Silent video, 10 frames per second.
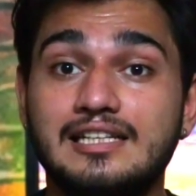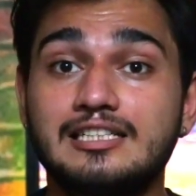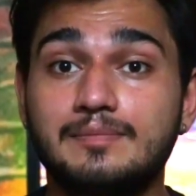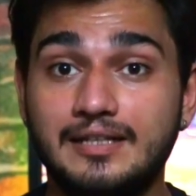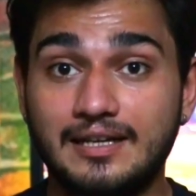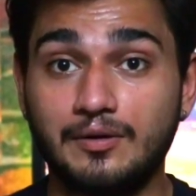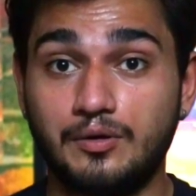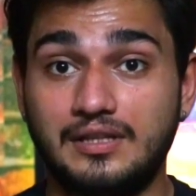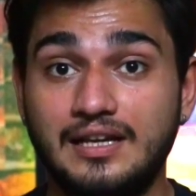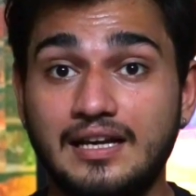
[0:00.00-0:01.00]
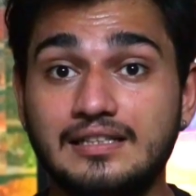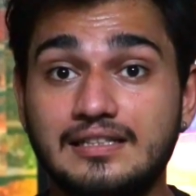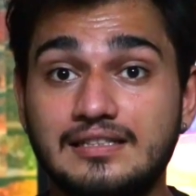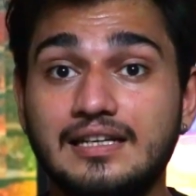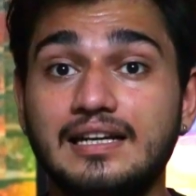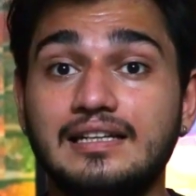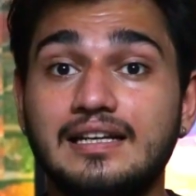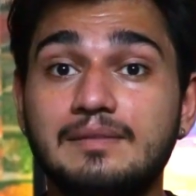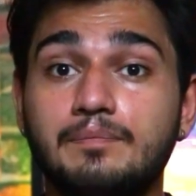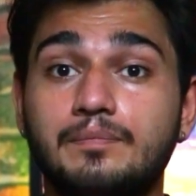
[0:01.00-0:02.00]
6 बिट के होते हैं जिससे कि
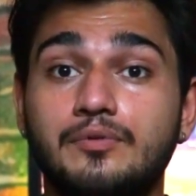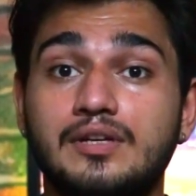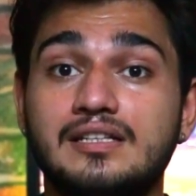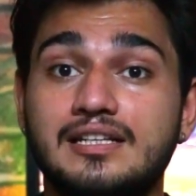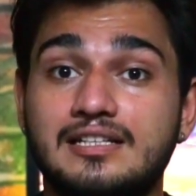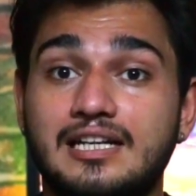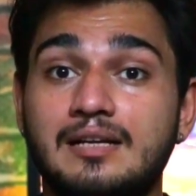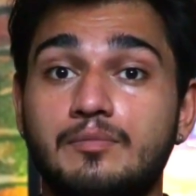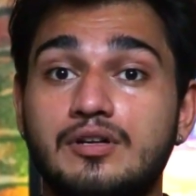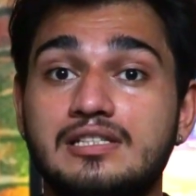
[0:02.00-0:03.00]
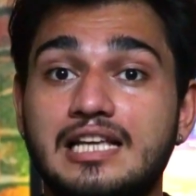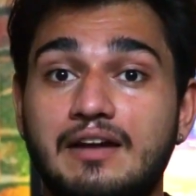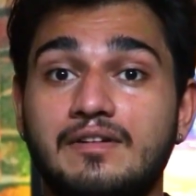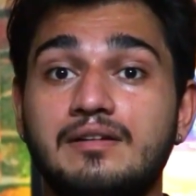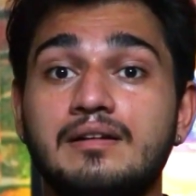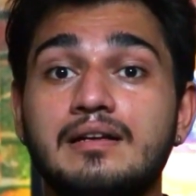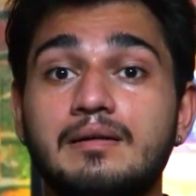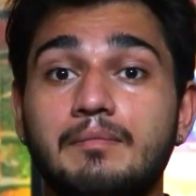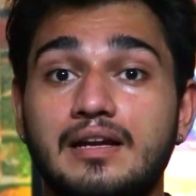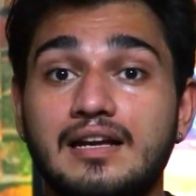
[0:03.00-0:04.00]
ये पूरे
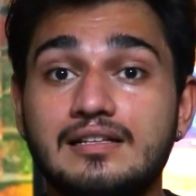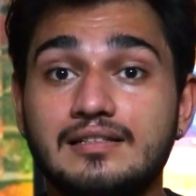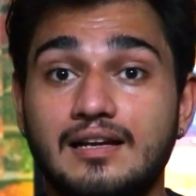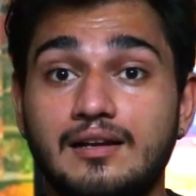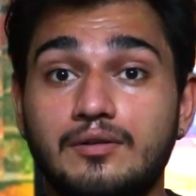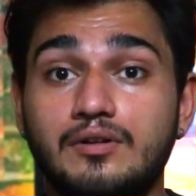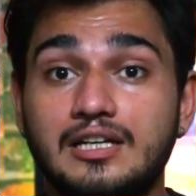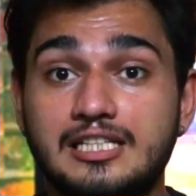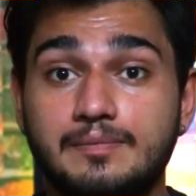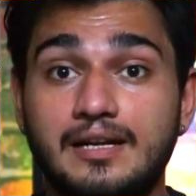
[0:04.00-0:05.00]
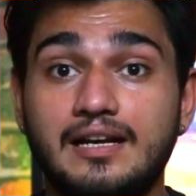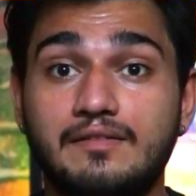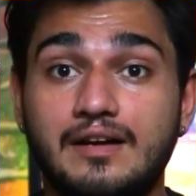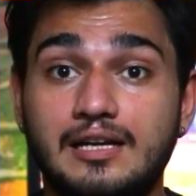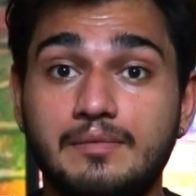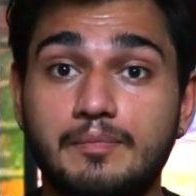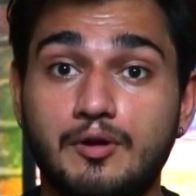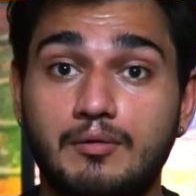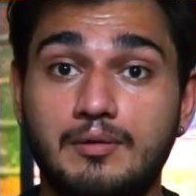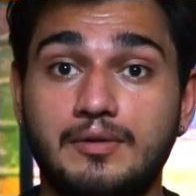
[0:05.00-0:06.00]
16.7 मिलियंस कलर को डिस्प्ले करवाने में
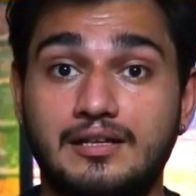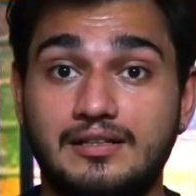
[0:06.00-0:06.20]
प्रॉब्लम